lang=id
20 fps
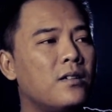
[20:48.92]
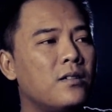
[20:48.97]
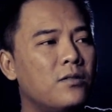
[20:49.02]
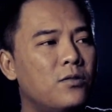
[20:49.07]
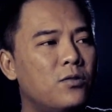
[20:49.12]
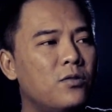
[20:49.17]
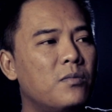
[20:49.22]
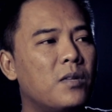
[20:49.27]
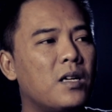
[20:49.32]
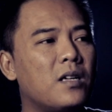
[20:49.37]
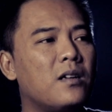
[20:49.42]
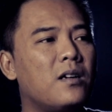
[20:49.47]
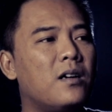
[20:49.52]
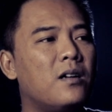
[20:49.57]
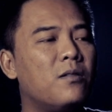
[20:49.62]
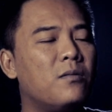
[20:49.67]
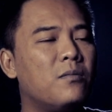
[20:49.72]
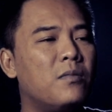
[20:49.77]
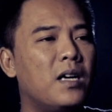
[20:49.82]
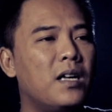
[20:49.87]
Cuman
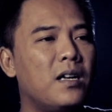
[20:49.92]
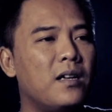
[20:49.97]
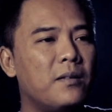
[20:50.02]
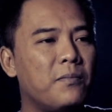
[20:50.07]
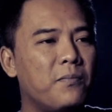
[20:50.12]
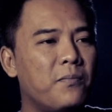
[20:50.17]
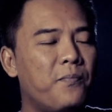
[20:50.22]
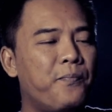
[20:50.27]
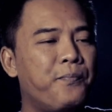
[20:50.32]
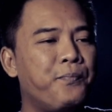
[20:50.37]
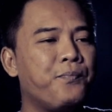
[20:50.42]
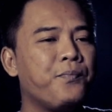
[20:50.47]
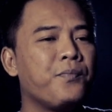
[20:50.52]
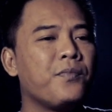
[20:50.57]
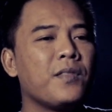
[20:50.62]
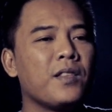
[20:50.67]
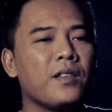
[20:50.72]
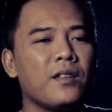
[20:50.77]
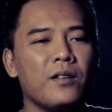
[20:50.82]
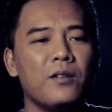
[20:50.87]
kalau malam
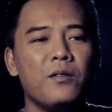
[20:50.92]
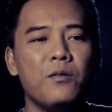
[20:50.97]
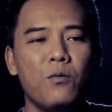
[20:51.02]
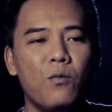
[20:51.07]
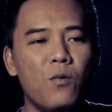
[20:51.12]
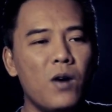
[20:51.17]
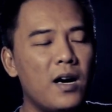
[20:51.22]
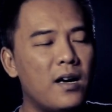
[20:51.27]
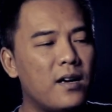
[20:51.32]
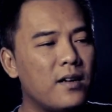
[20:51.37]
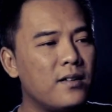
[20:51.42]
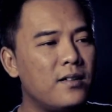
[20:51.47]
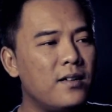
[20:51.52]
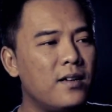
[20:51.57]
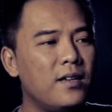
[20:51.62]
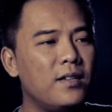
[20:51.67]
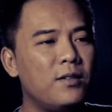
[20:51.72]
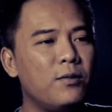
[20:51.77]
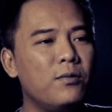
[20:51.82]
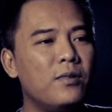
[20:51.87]
warga
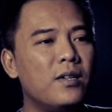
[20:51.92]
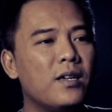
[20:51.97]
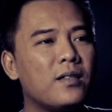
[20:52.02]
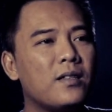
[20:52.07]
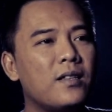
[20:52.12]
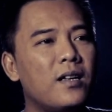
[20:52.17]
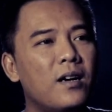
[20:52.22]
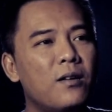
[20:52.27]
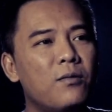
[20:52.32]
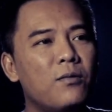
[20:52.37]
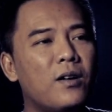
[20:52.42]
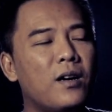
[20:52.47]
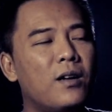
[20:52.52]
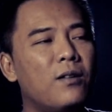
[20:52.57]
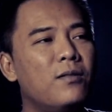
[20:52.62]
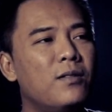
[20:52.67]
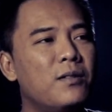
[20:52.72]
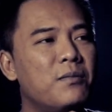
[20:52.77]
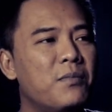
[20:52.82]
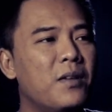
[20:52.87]
itu udah tahu kalau
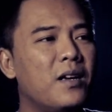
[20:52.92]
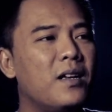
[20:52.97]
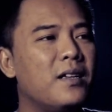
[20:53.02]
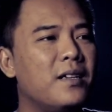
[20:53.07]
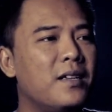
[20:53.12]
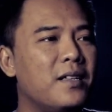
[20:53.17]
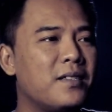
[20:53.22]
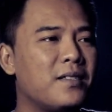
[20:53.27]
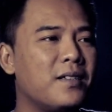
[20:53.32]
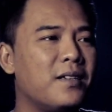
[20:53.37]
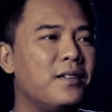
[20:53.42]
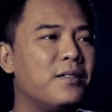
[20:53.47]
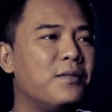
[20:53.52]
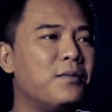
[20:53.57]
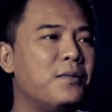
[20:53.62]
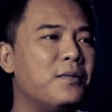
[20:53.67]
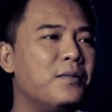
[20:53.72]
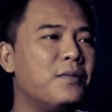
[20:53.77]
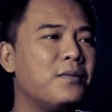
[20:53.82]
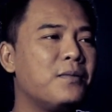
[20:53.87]
di balai desa
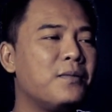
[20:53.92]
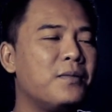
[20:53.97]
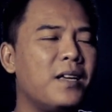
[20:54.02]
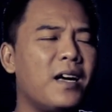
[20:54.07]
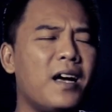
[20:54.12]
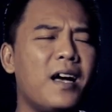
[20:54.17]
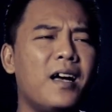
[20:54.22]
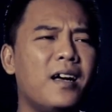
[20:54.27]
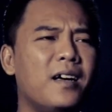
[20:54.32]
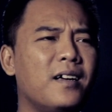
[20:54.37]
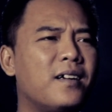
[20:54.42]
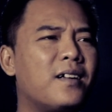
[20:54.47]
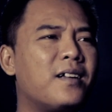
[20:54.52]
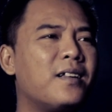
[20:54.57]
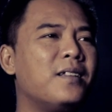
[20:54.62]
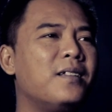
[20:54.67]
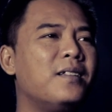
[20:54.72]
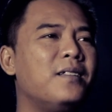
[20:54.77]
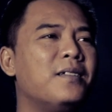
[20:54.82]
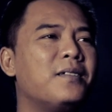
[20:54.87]
itu ya angker
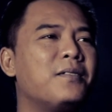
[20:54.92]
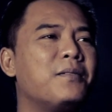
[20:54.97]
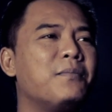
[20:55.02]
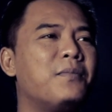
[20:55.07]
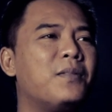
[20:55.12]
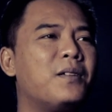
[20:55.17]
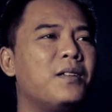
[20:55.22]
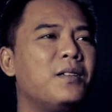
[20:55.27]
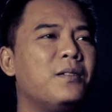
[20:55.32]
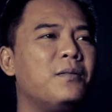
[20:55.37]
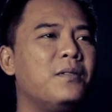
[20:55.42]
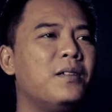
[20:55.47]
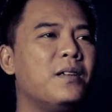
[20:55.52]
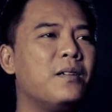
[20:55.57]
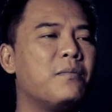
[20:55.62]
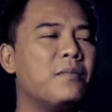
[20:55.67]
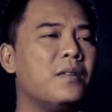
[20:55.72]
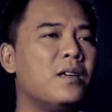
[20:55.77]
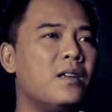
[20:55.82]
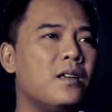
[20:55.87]
intinya seperti itu
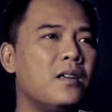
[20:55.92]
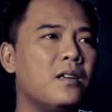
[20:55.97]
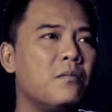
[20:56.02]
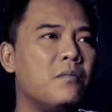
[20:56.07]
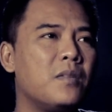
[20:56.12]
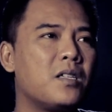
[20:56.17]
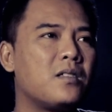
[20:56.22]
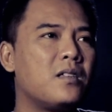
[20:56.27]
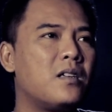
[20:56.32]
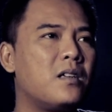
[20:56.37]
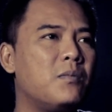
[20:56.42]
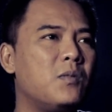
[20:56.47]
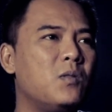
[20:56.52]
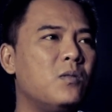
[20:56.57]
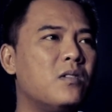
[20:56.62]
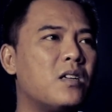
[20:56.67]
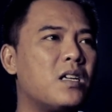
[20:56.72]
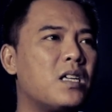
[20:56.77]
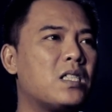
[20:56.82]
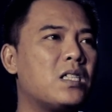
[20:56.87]
dan Mas Arief tuh
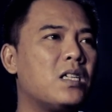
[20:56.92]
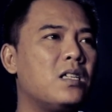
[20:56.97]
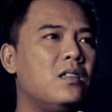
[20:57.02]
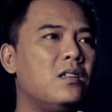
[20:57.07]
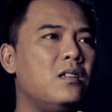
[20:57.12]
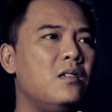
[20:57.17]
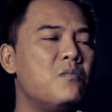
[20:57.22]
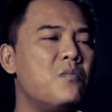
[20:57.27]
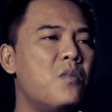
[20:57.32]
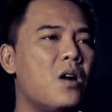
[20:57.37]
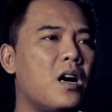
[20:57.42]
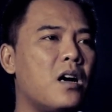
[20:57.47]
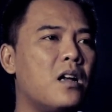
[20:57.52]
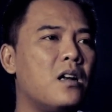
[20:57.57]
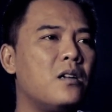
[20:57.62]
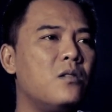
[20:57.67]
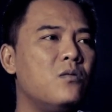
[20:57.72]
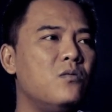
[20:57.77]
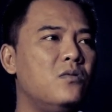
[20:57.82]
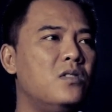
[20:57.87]
ngerasanya ini
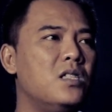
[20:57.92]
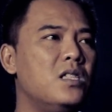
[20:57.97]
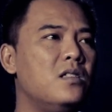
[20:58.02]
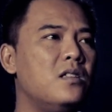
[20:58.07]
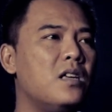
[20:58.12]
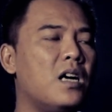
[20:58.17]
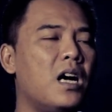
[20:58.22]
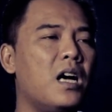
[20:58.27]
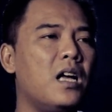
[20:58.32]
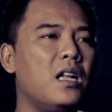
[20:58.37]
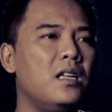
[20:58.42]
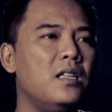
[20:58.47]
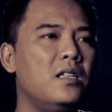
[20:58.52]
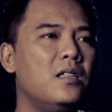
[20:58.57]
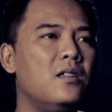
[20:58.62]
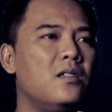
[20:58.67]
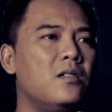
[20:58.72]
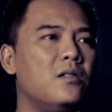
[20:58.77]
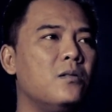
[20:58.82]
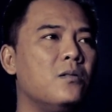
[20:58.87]
bakalan uji nyali
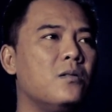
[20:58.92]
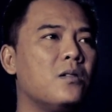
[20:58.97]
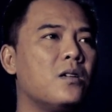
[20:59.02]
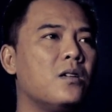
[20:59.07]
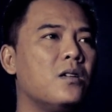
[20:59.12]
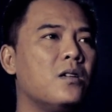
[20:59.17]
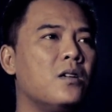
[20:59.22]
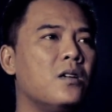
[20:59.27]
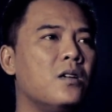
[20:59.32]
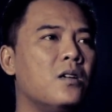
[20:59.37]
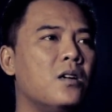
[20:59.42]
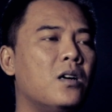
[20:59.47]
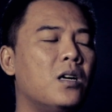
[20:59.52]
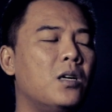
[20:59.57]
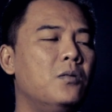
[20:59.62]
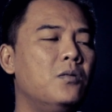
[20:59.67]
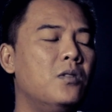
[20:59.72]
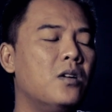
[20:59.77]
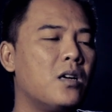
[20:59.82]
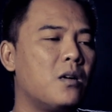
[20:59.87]
nih gitu ya.
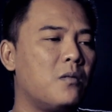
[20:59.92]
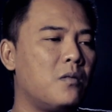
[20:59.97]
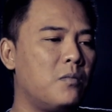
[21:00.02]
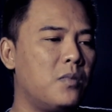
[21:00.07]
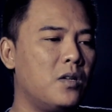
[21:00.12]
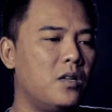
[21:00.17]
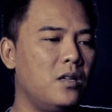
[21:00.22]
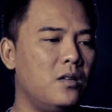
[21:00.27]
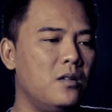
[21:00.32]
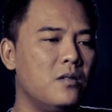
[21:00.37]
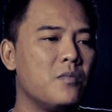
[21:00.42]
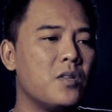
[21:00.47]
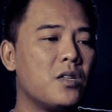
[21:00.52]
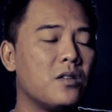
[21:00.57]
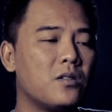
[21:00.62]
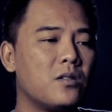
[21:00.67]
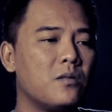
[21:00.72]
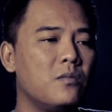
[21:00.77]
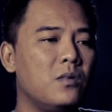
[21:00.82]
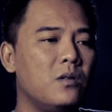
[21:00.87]
Ayo udah nggak apa-apa deh demi
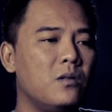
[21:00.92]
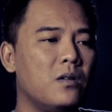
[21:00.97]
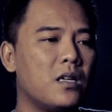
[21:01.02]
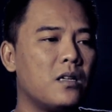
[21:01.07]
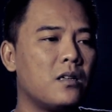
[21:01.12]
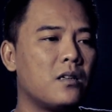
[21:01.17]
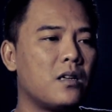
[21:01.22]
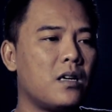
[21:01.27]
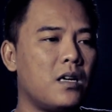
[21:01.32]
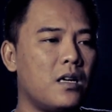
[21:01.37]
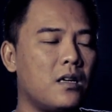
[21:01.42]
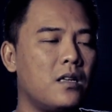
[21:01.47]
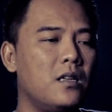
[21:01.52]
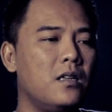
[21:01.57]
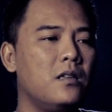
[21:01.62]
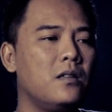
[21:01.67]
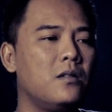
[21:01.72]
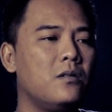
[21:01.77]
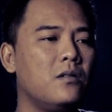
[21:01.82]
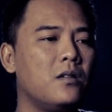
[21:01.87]
kesembuhan
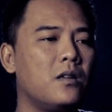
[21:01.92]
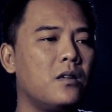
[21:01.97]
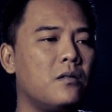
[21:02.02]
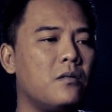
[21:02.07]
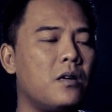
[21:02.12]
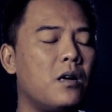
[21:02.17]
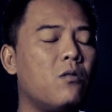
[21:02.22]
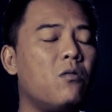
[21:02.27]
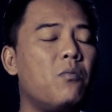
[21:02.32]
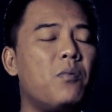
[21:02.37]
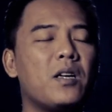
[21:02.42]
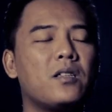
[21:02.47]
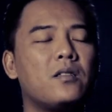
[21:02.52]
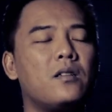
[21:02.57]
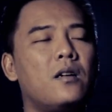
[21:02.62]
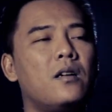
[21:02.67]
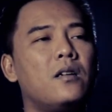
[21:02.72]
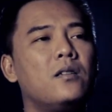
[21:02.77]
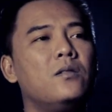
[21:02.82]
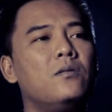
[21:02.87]
kaki gitu ya aku pasar
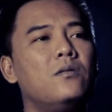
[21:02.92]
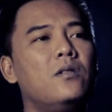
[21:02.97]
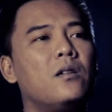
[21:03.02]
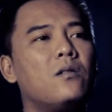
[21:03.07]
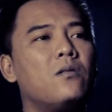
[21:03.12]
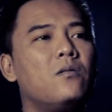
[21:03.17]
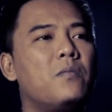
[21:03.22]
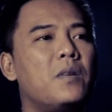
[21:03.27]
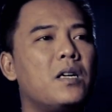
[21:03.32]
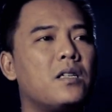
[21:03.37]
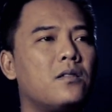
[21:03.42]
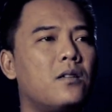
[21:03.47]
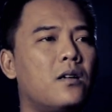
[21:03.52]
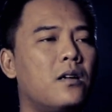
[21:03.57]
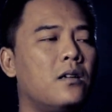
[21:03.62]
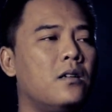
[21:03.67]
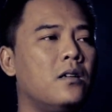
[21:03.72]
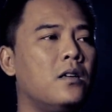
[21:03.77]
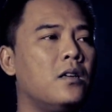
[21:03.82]
aja udah aku pasar.